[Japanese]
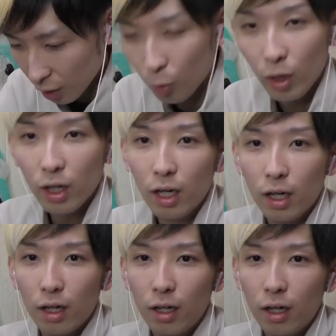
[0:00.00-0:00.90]
でこれ
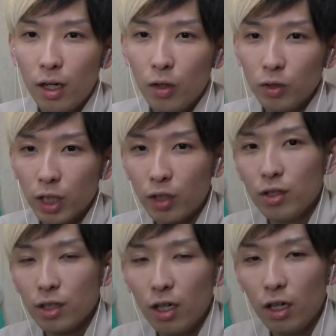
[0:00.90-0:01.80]
がさっきの
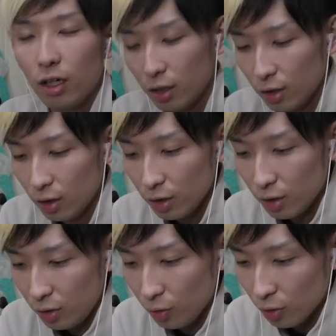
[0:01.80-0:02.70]
やつが
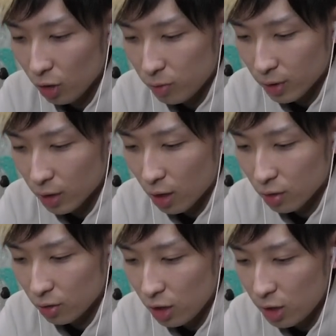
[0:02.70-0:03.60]
妖怪
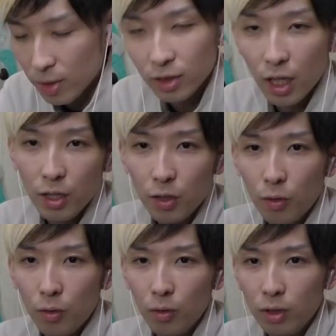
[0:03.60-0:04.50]
ウォッチバスターズで一番最
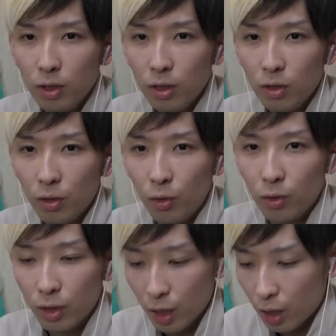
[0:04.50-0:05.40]
強の
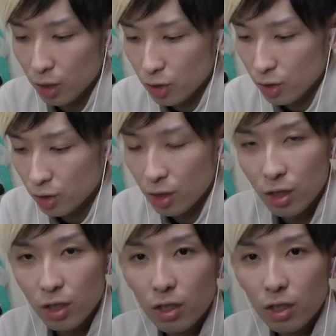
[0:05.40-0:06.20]
キャラらしいですね。